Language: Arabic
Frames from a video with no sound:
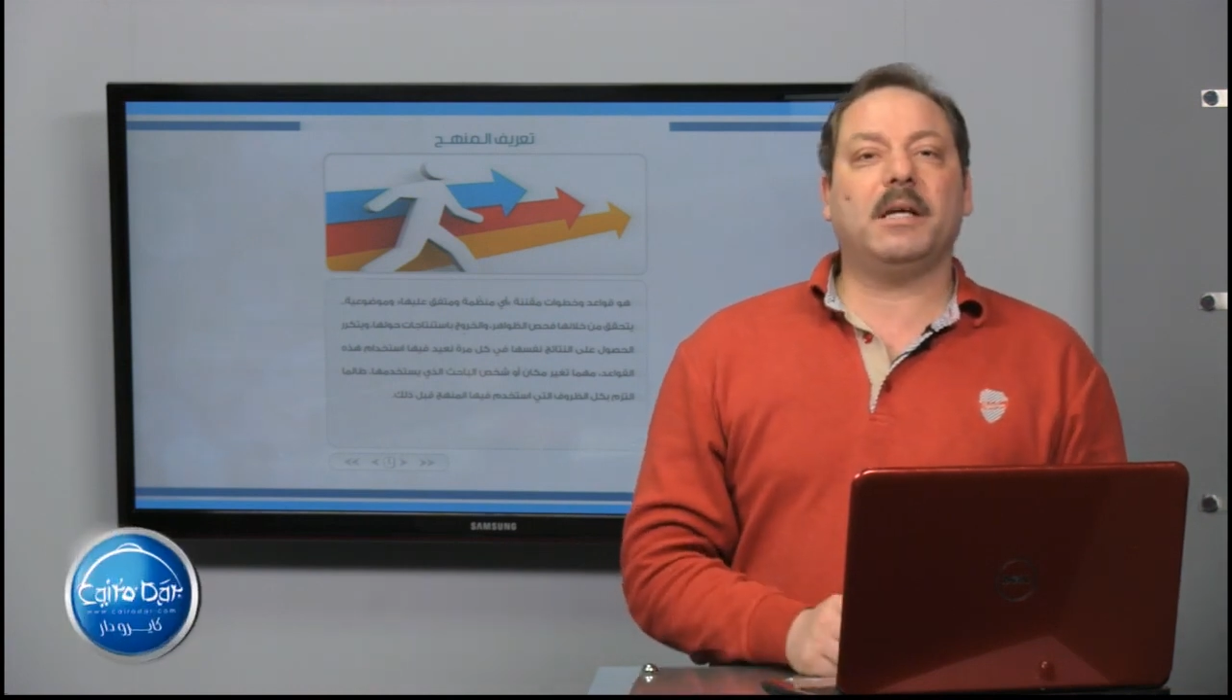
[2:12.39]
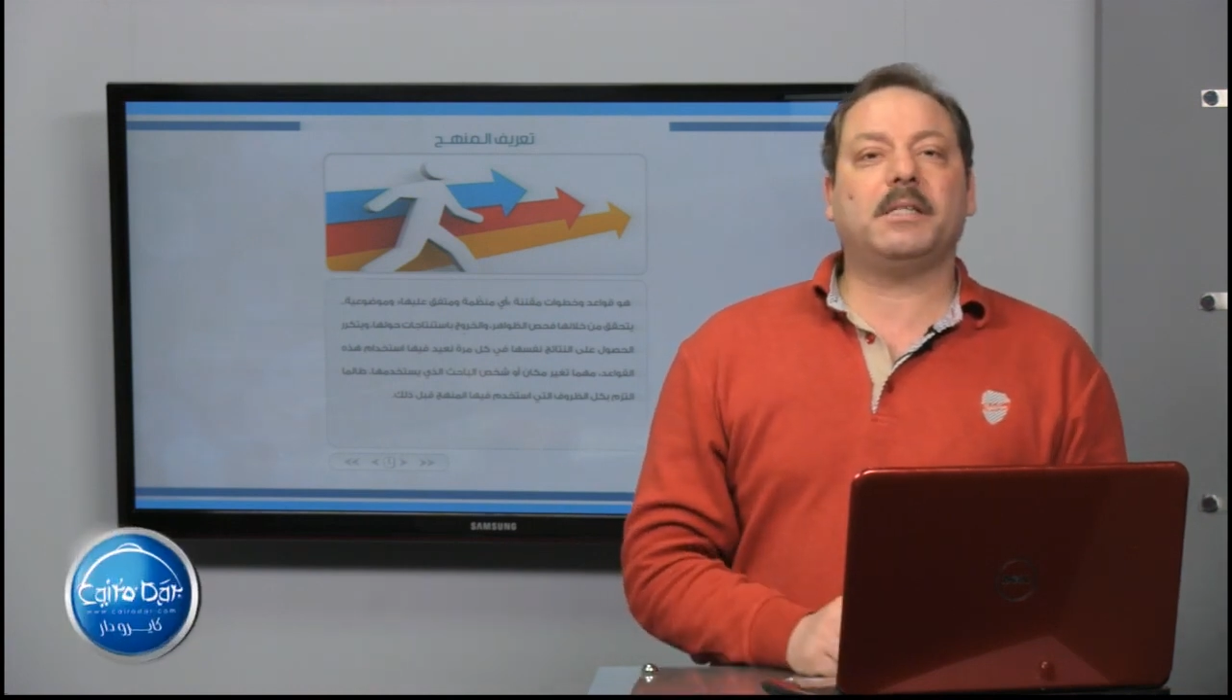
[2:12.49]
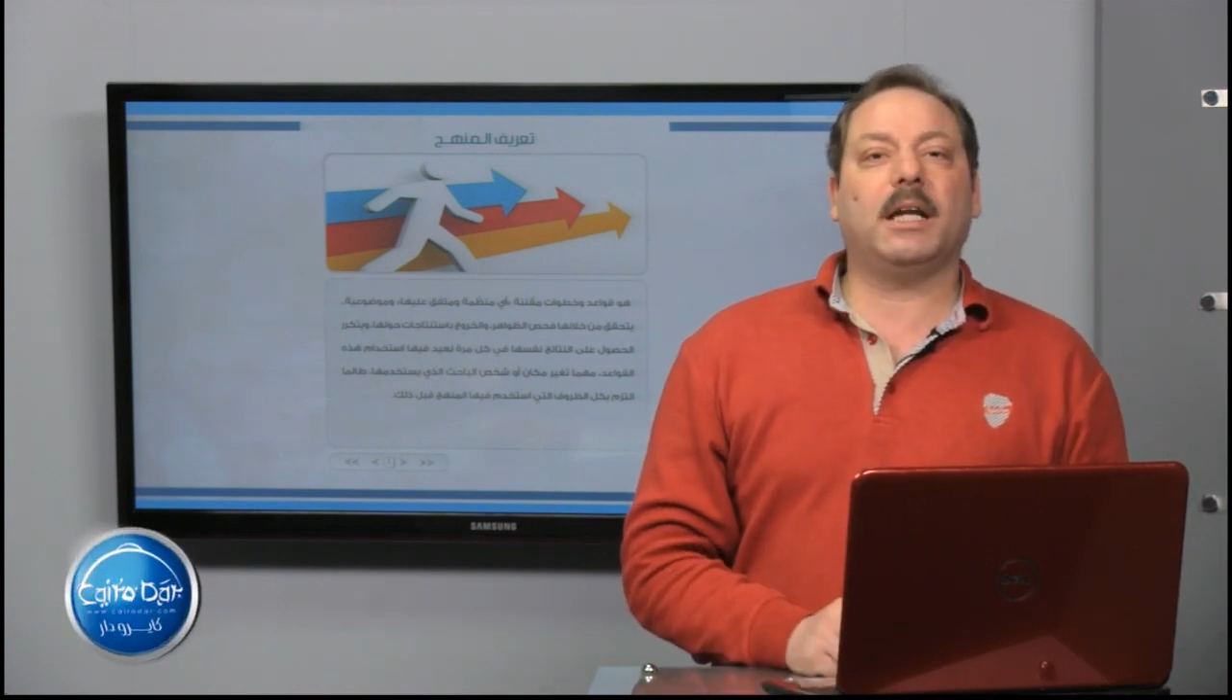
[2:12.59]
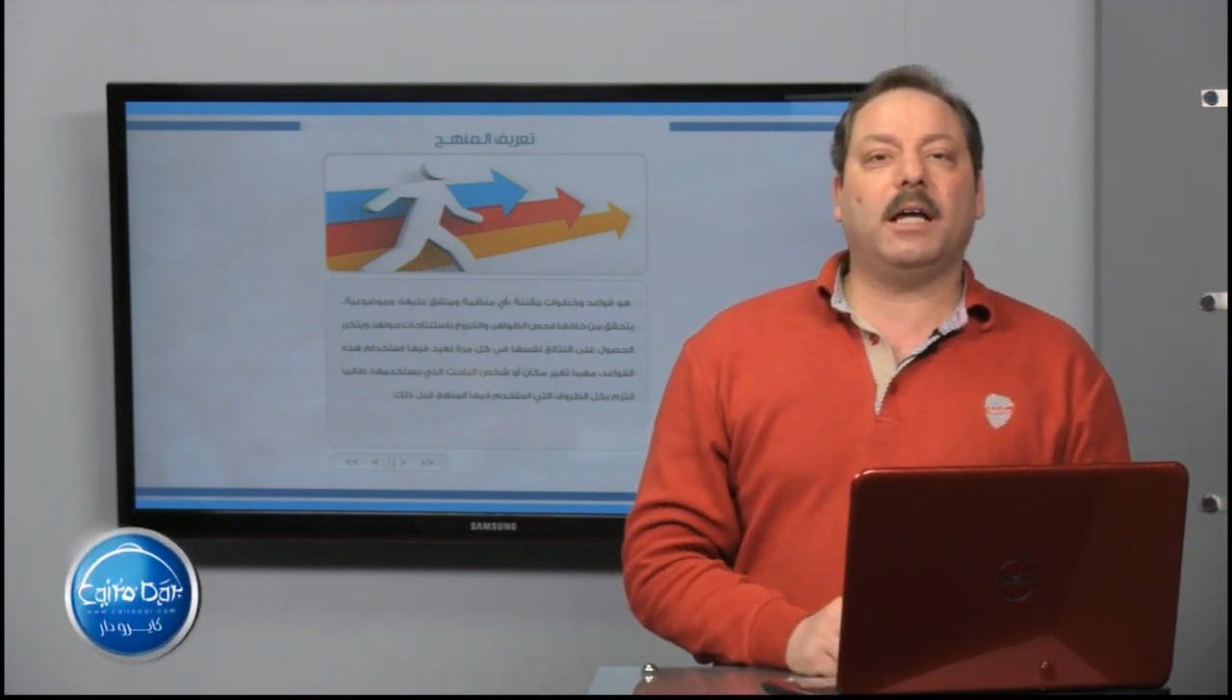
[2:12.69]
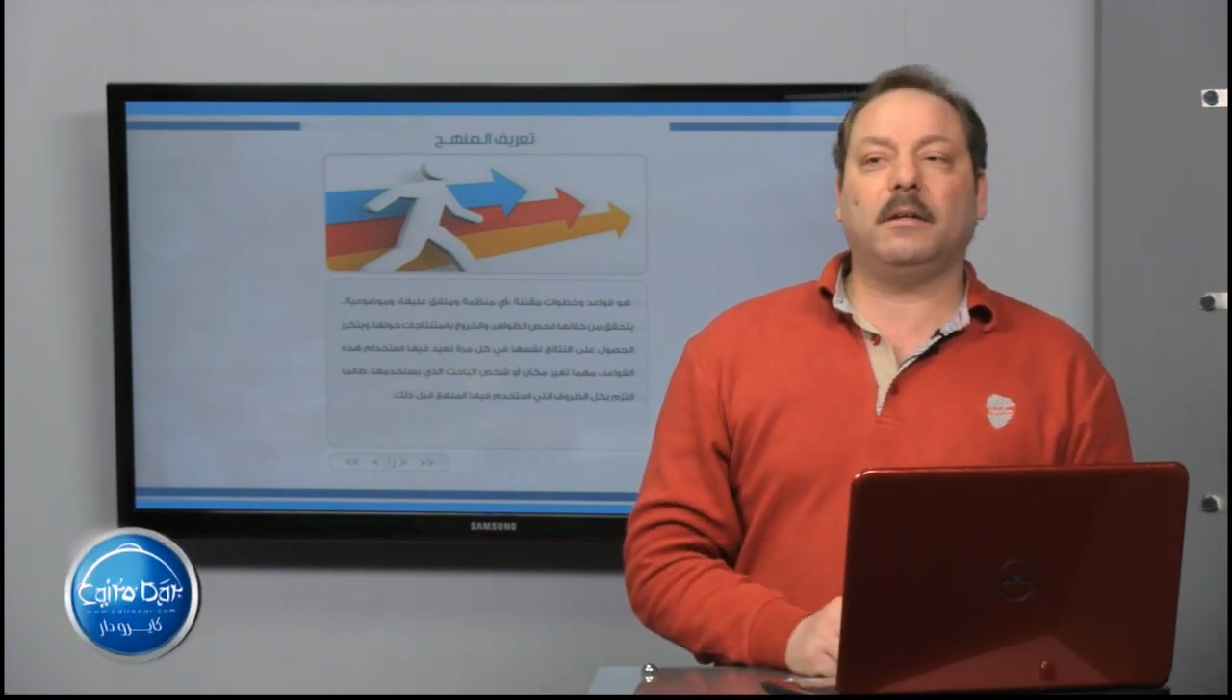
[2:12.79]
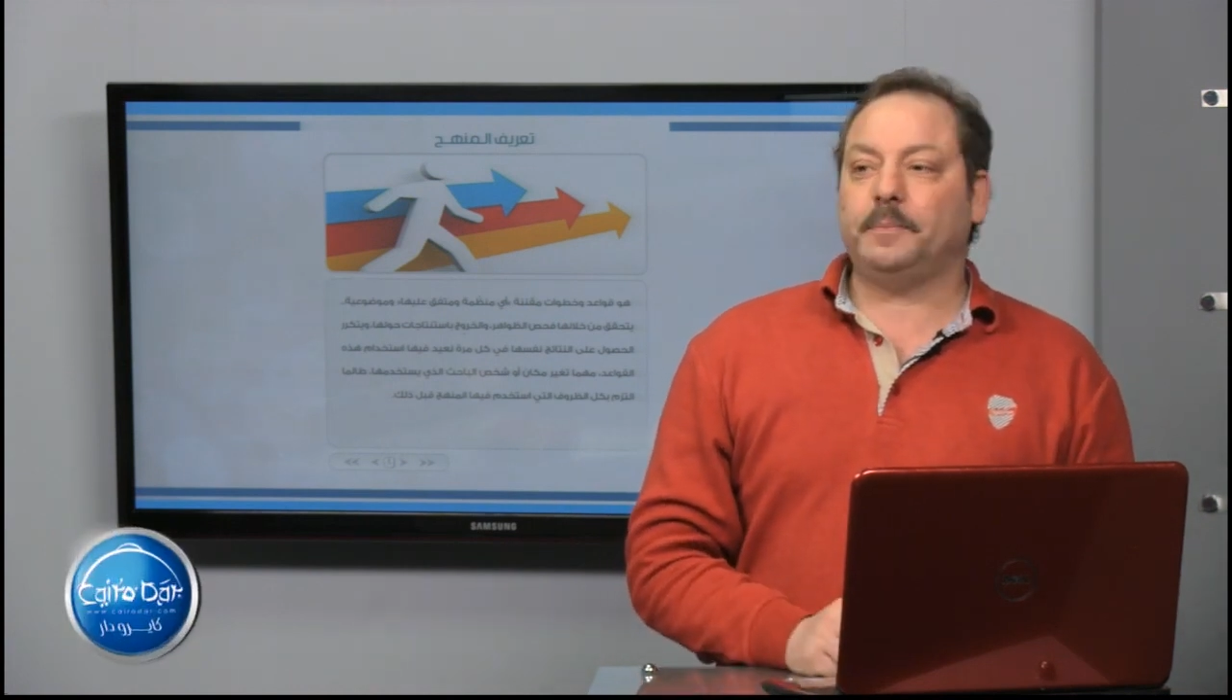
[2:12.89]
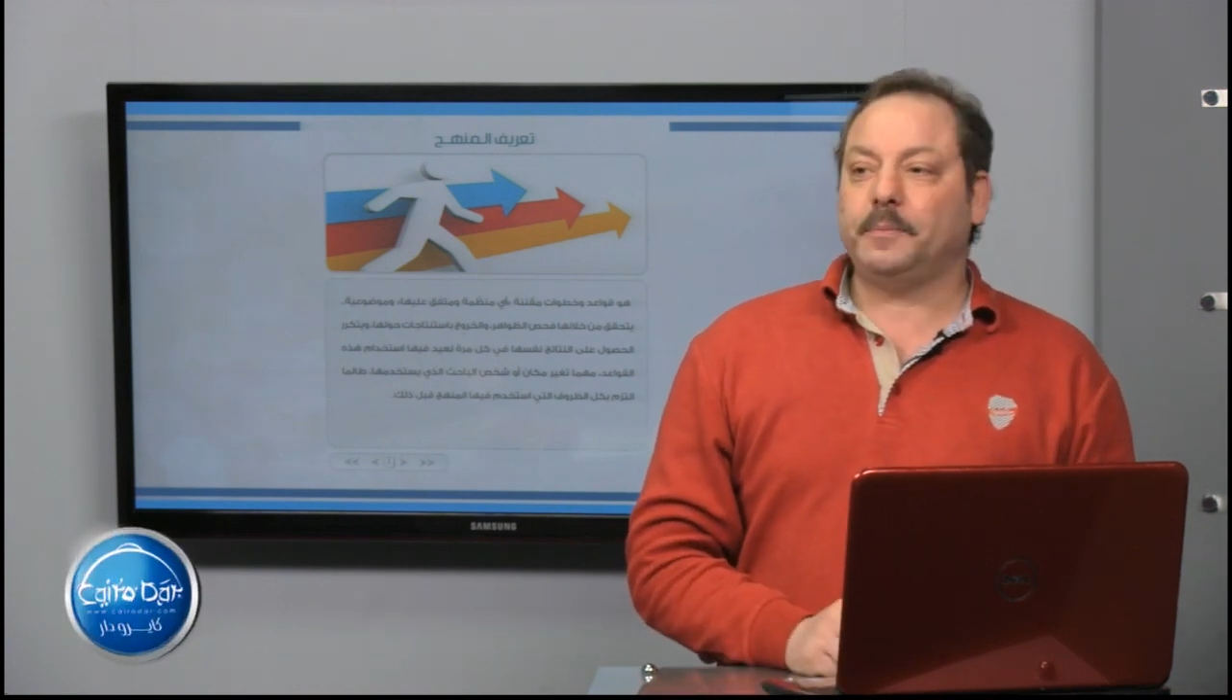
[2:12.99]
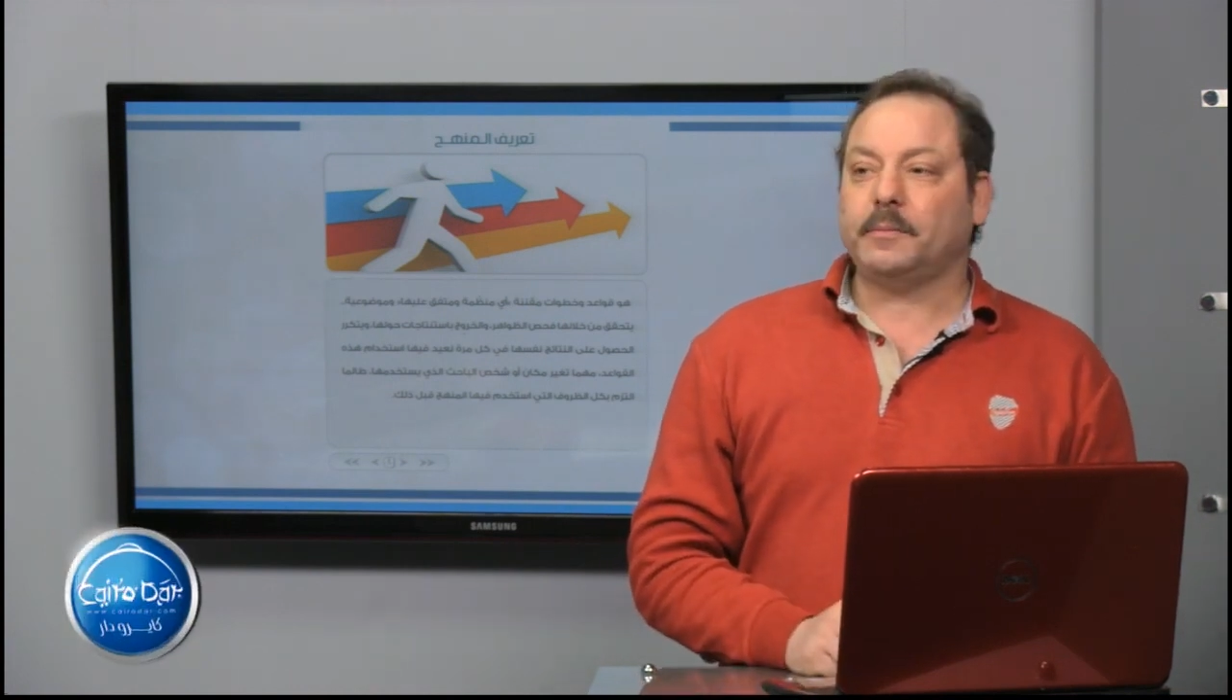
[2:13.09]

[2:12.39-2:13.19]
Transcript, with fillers: مثلا